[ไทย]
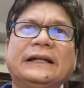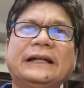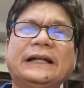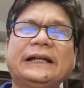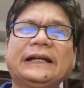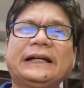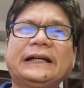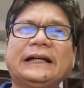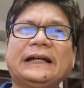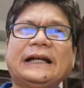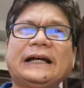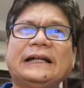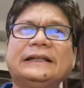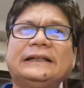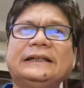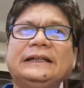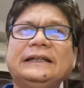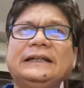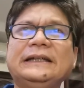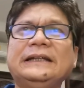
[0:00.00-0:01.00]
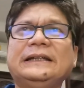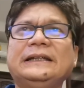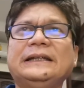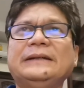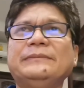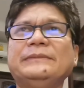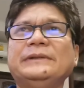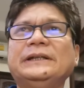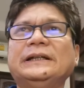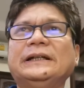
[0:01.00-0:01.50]
ในขณะที่
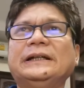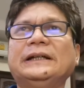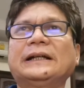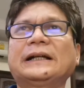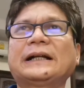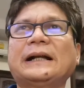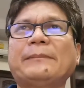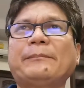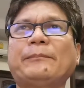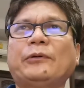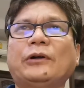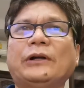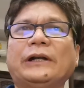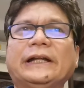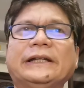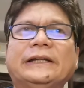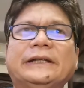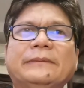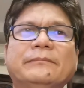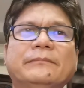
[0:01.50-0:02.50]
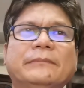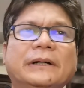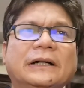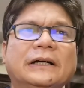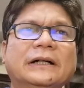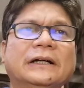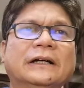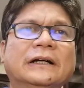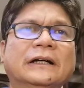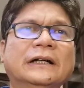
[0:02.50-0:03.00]
ทีมเยือนนะครับ พอร์ตแลนด์ทิมเบ
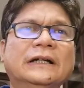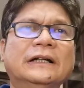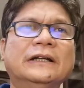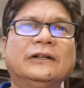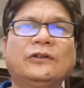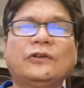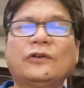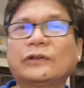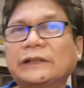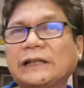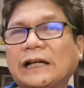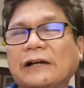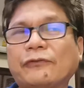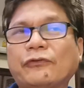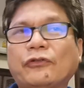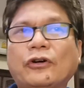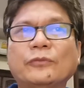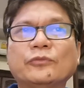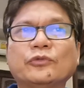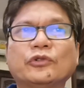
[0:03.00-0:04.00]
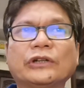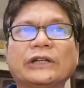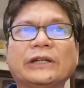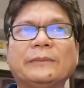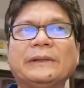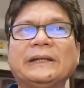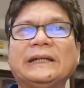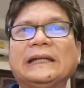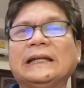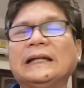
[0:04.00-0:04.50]
อร์ นอกจากฟอร์มช่วงนี้
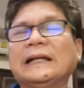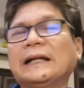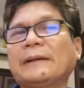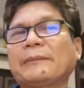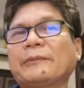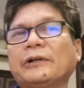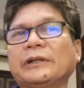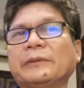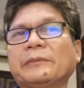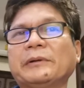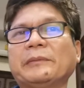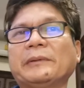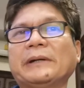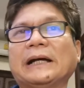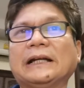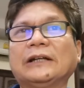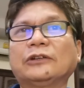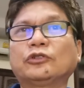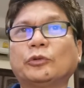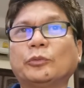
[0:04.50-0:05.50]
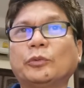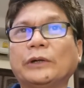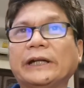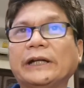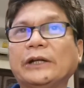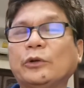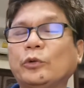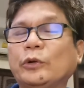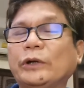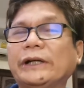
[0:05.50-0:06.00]
ไม่ดีแล้วครับ ก็ยังมีปัญหาเรื่องตัวผู้
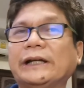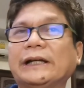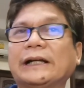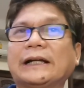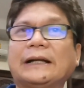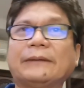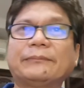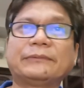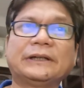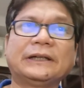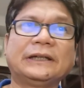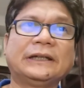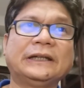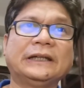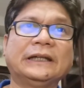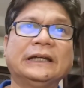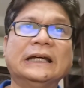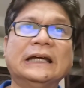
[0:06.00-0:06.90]
เล่นด้วยนะครับ ที่